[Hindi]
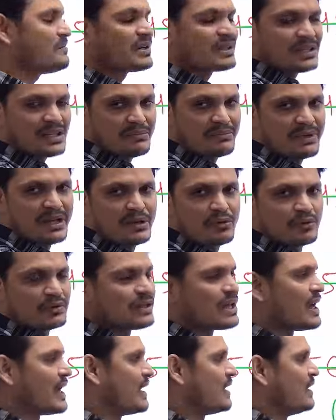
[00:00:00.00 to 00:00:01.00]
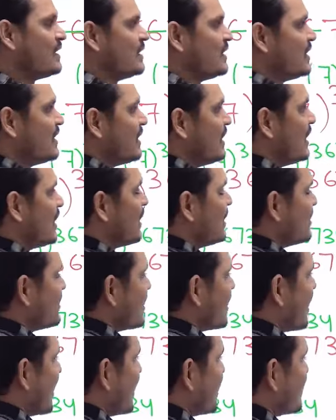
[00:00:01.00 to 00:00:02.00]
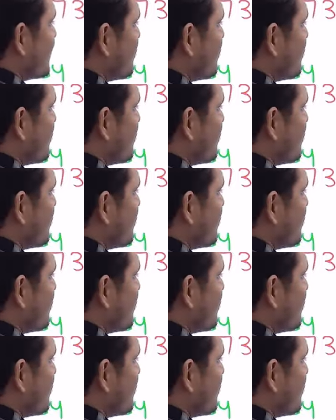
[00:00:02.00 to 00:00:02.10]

से मतलब नहीं होता है लिख लीजिएगा ये